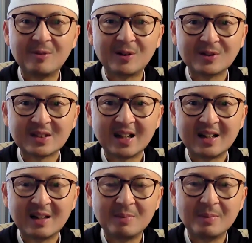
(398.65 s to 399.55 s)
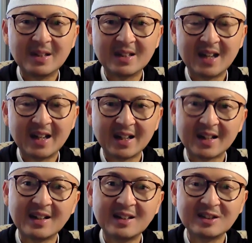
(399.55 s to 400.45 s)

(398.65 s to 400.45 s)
fokuskan lebih banyak di akhirat karena